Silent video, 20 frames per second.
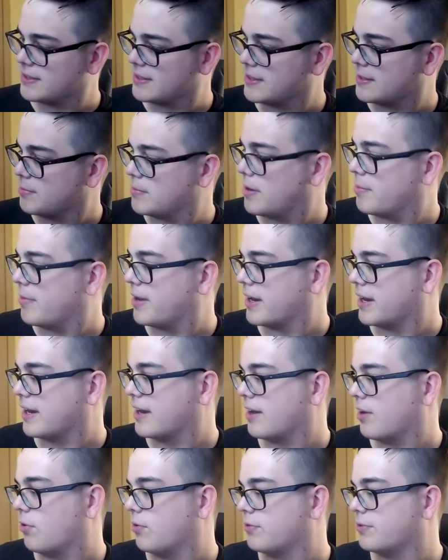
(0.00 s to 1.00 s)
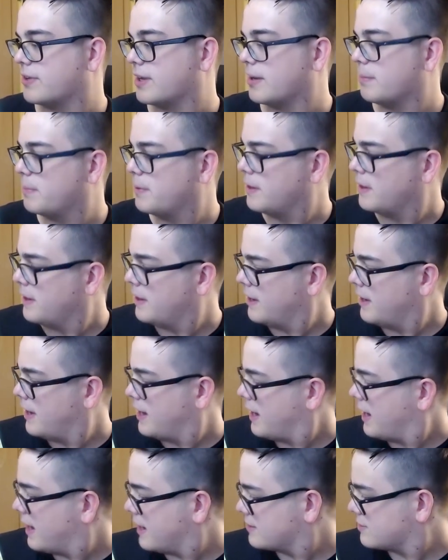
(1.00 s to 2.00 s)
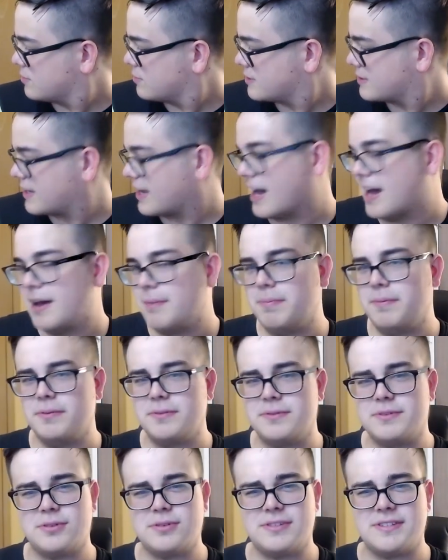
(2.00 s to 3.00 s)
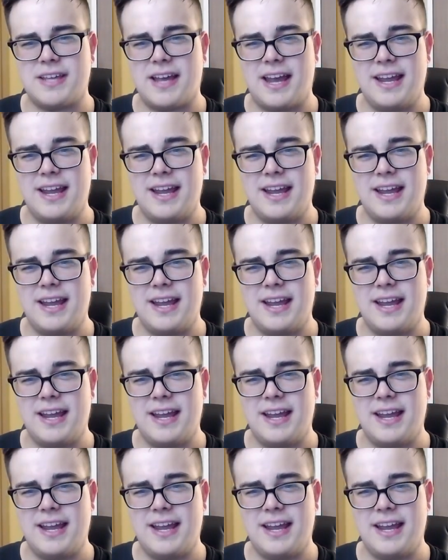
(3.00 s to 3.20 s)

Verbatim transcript: die ich mir mal gekauft habe. Also es gab zu